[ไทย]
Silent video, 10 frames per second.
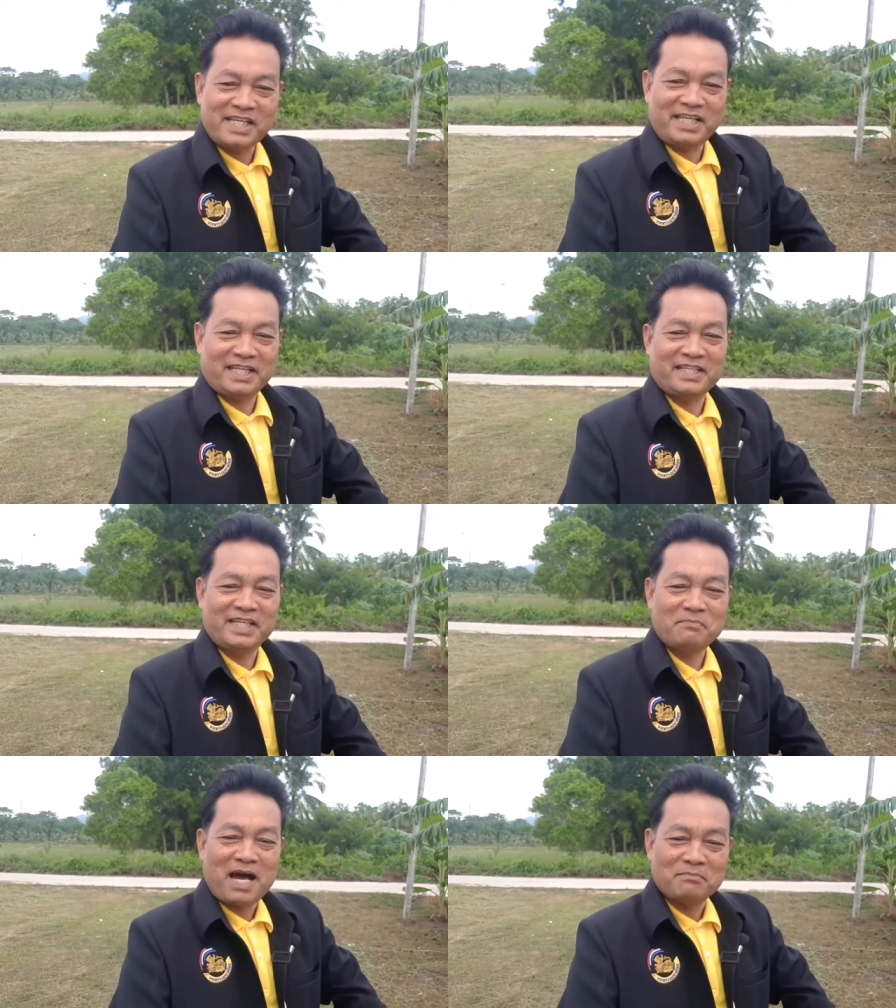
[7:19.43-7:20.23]
ที่บ้าน
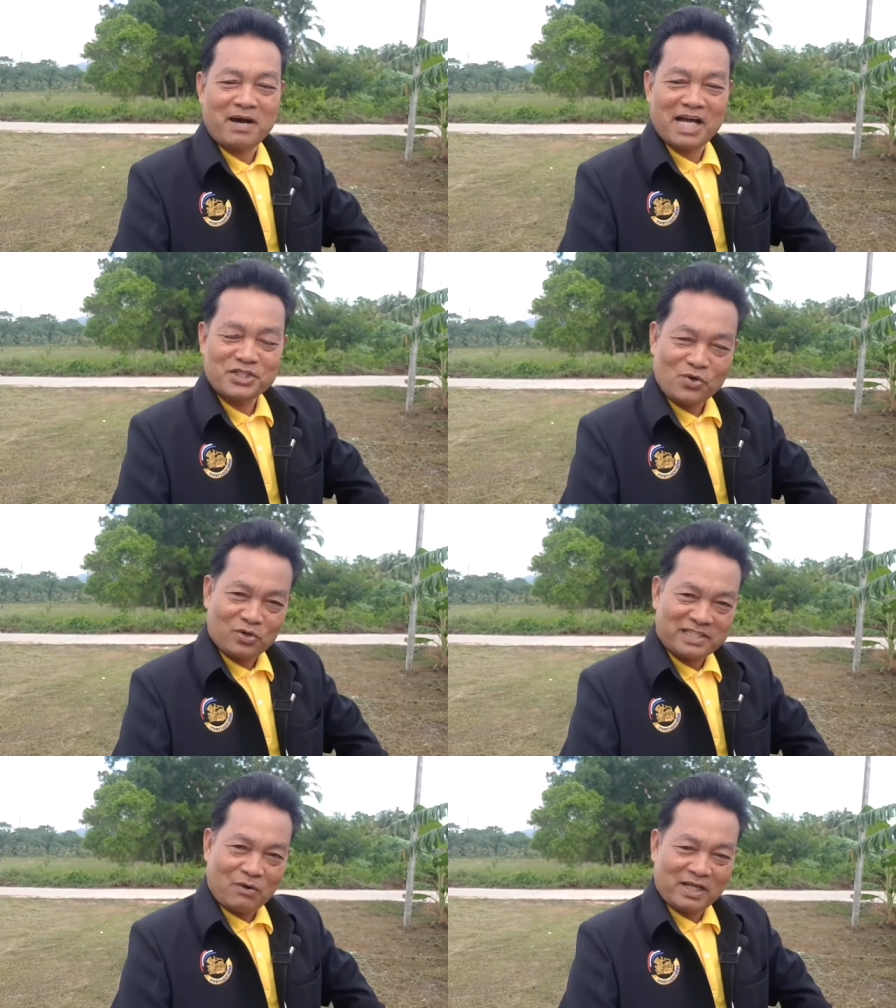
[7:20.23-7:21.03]
มหาโชค จังห
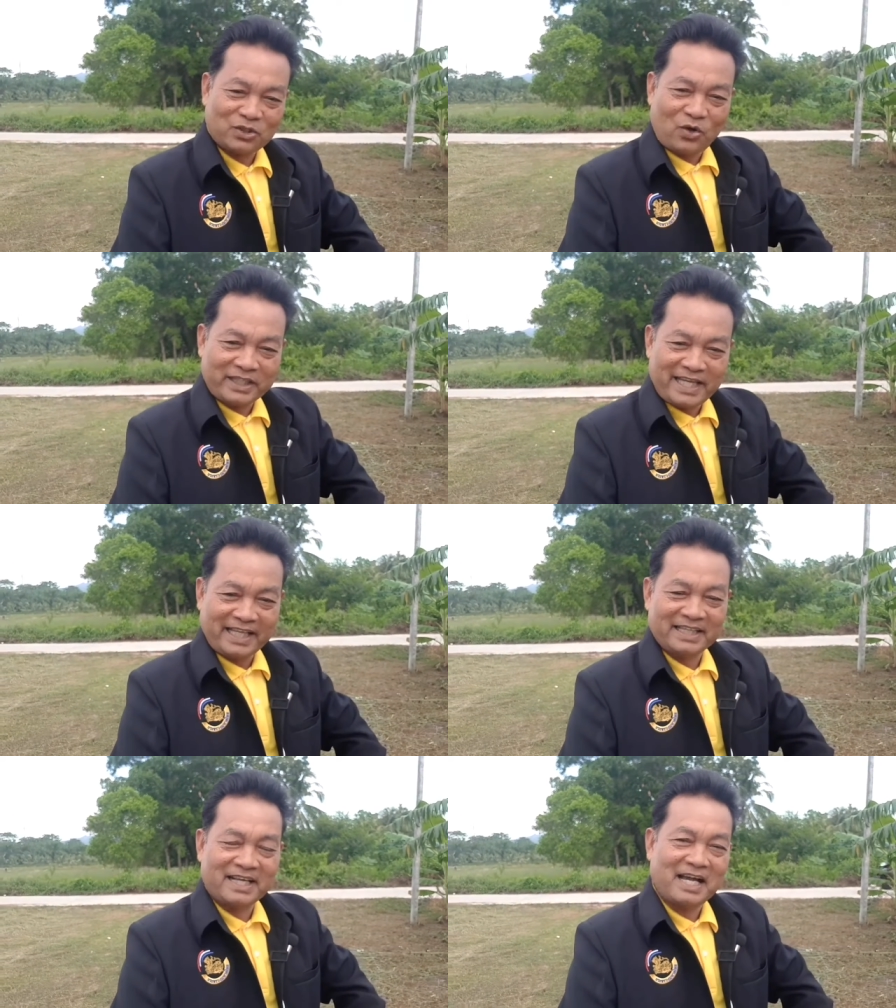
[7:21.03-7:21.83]
วัดขอนแก่นนะ
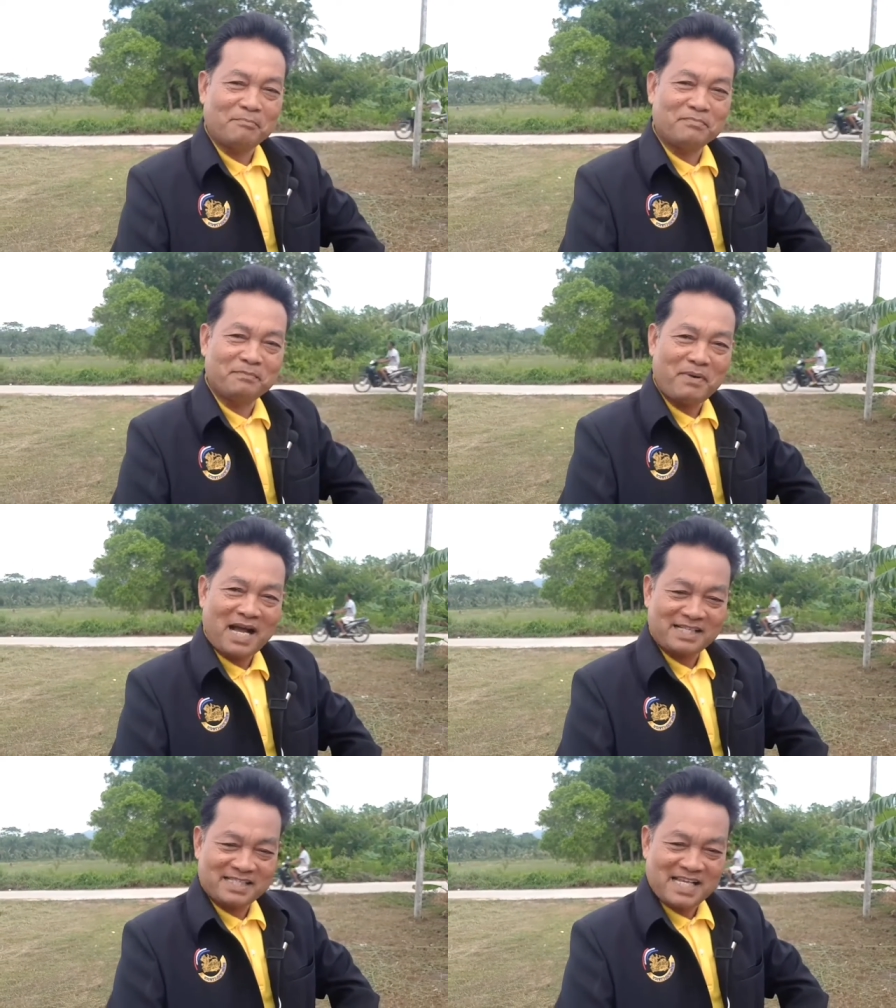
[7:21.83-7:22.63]
ครับภาคอีสาน